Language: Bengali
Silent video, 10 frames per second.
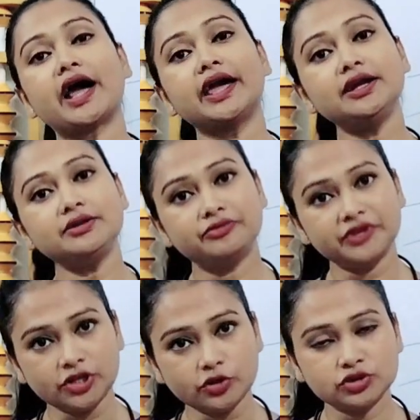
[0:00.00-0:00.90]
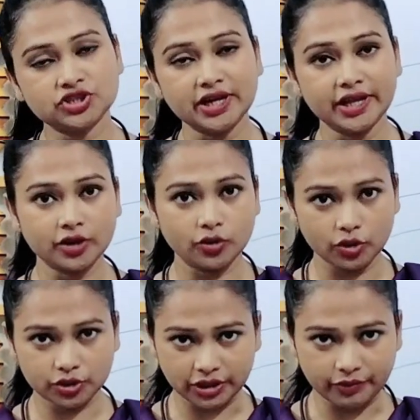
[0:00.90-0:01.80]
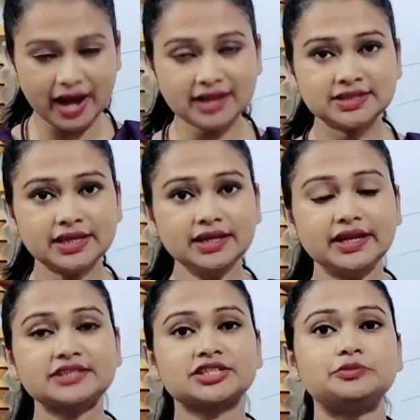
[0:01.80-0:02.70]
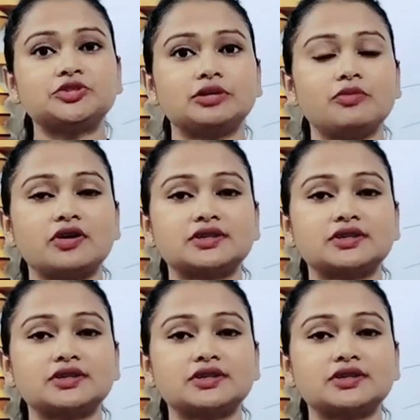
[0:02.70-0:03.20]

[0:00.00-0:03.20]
আগের ভিডিওর যে লিঙ্কগুলো দেওয়া আছে ডিসক্রিপশন